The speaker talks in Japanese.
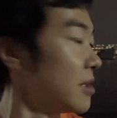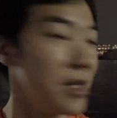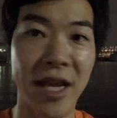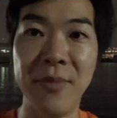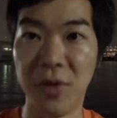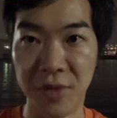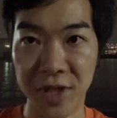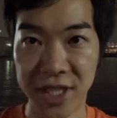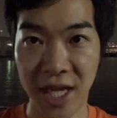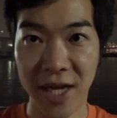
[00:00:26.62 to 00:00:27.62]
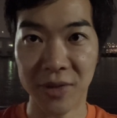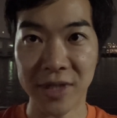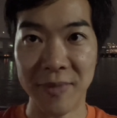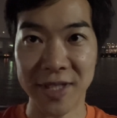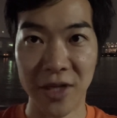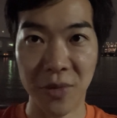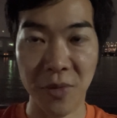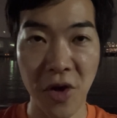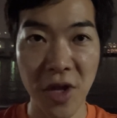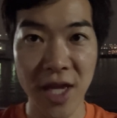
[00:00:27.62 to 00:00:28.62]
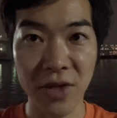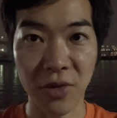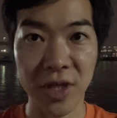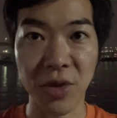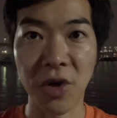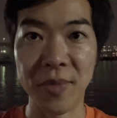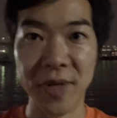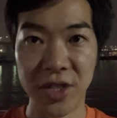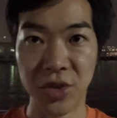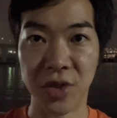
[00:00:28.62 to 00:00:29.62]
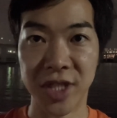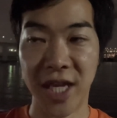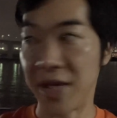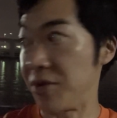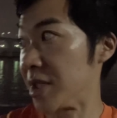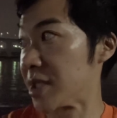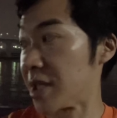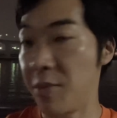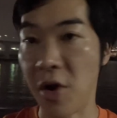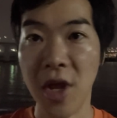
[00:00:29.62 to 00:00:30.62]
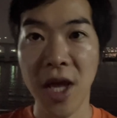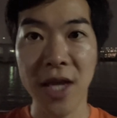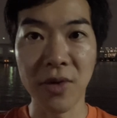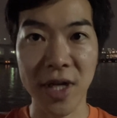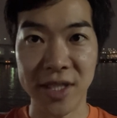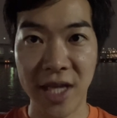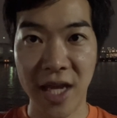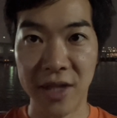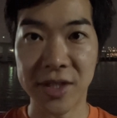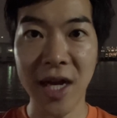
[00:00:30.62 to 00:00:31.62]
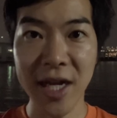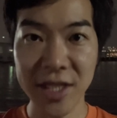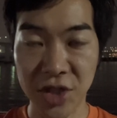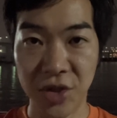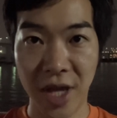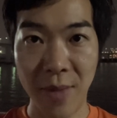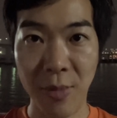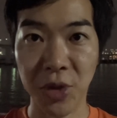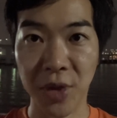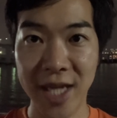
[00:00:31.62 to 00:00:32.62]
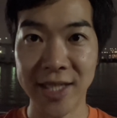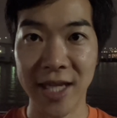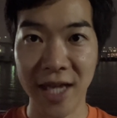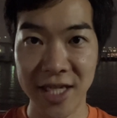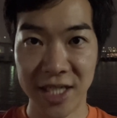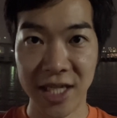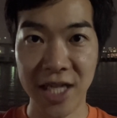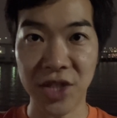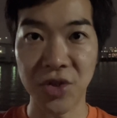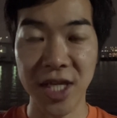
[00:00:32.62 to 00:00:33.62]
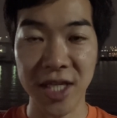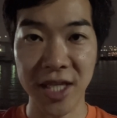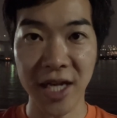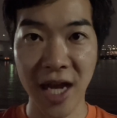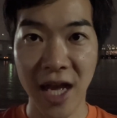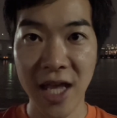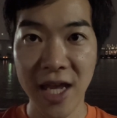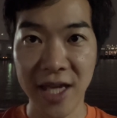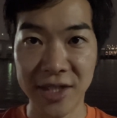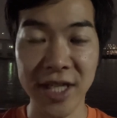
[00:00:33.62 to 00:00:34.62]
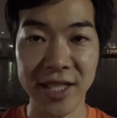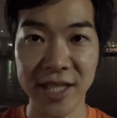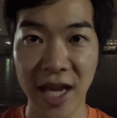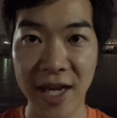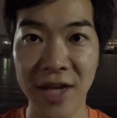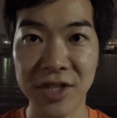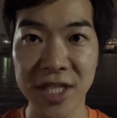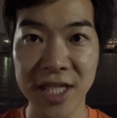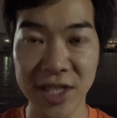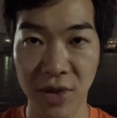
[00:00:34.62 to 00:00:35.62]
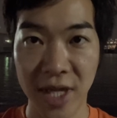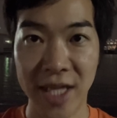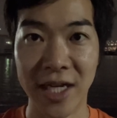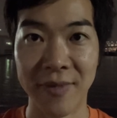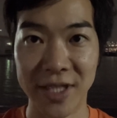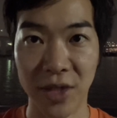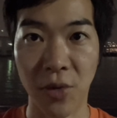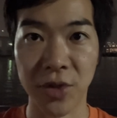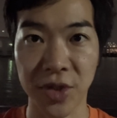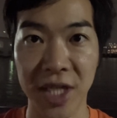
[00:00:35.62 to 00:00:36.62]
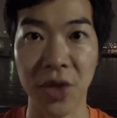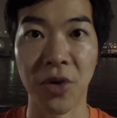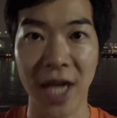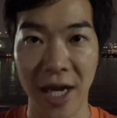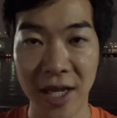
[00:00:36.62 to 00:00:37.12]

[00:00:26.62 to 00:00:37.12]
レインボーブリッジでございますけども、え今日これ土曜日に収録しているんですけども、え今日はですね、菅原一秀、え元経産大臣、え衆議院議員が、えついにですね、略式起訴、えされまして、公職選挙法違反、